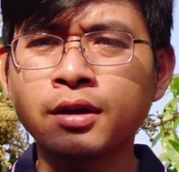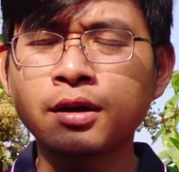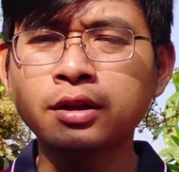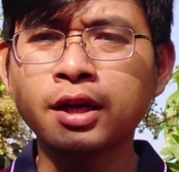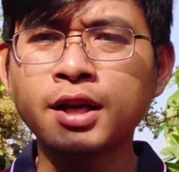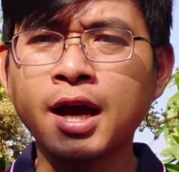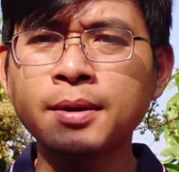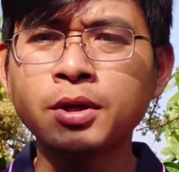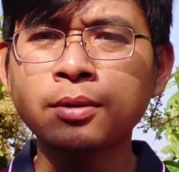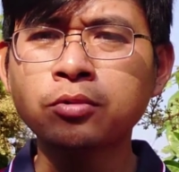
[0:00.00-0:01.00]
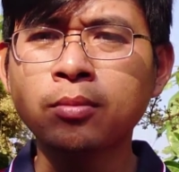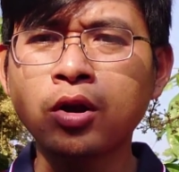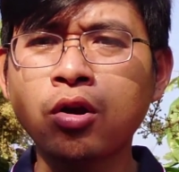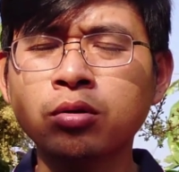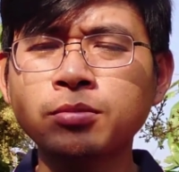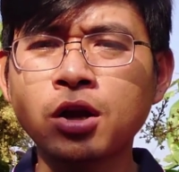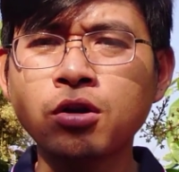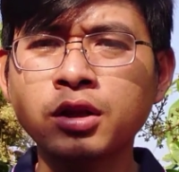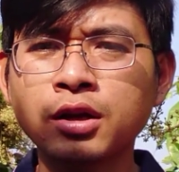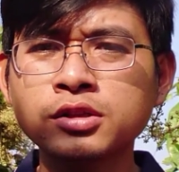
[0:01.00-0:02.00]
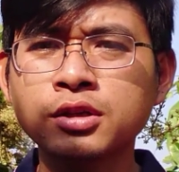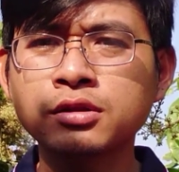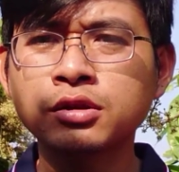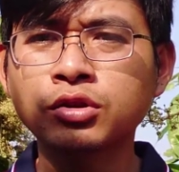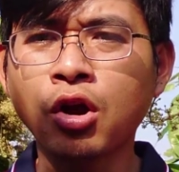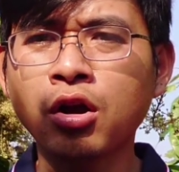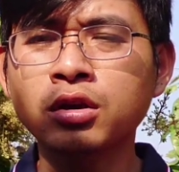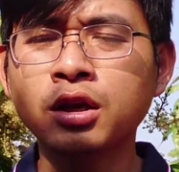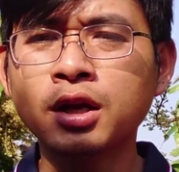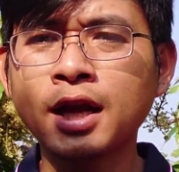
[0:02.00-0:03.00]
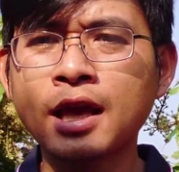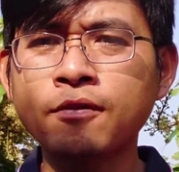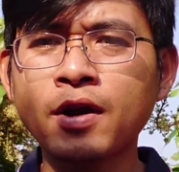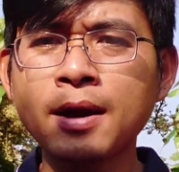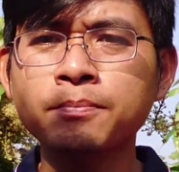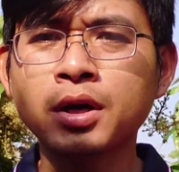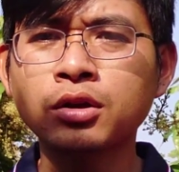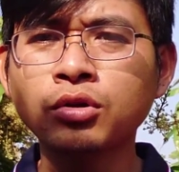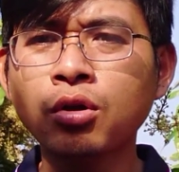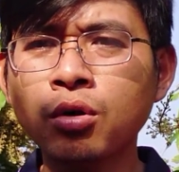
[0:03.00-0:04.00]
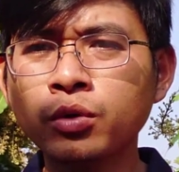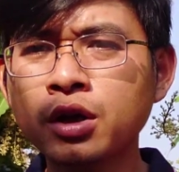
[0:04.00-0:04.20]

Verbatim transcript: à, thì để mà giúp cho bà con chúng ta có những cái sự lựa chọn những cái giải pháp mà nó tối ưu